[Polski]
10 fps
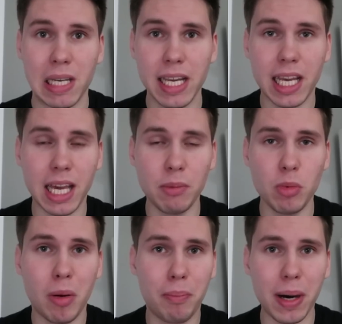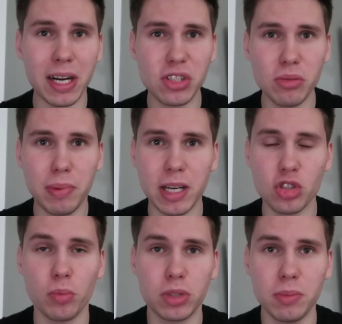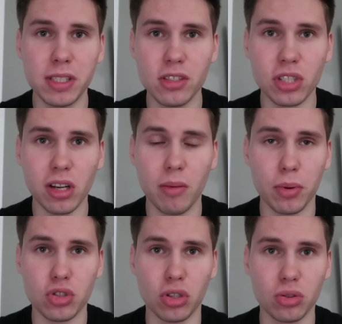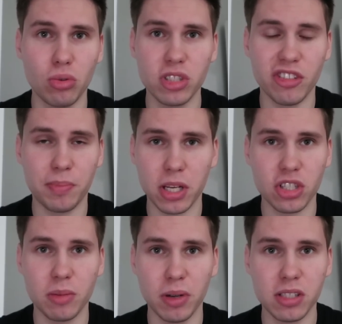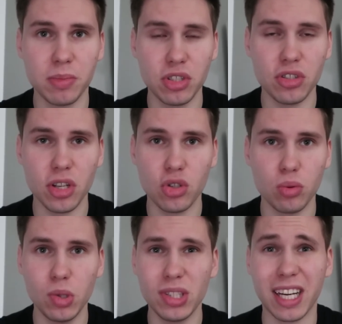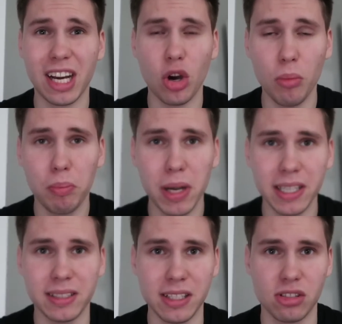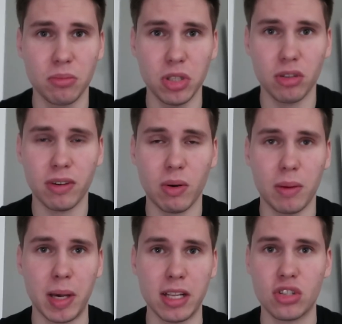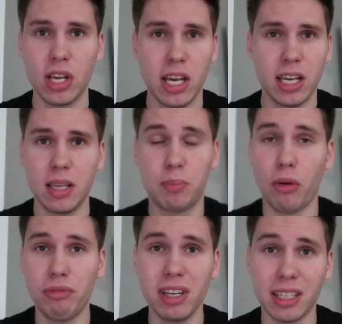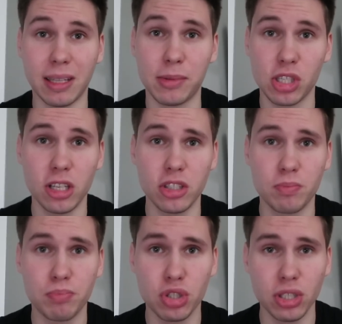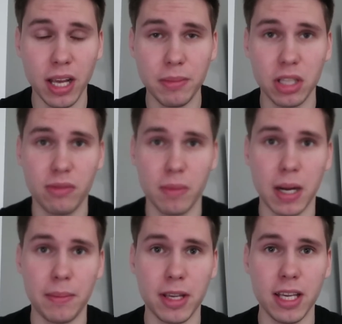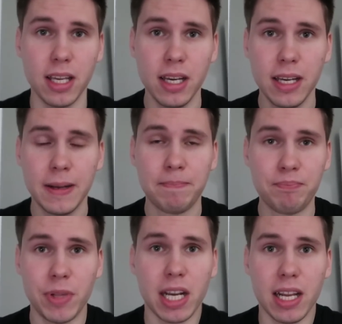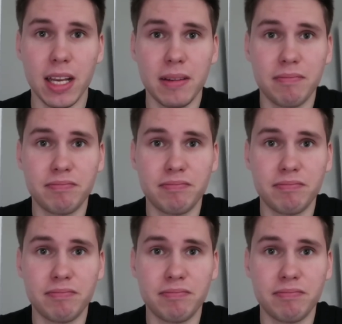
Lechia mimo bardzo, bardzo optymistycznego początku, gdzie w pierwszych powiedzmy 10 minutach kompletnie zdominowała mecz i powinna tam strzelić przynajmniej dwie bramki, Nagle,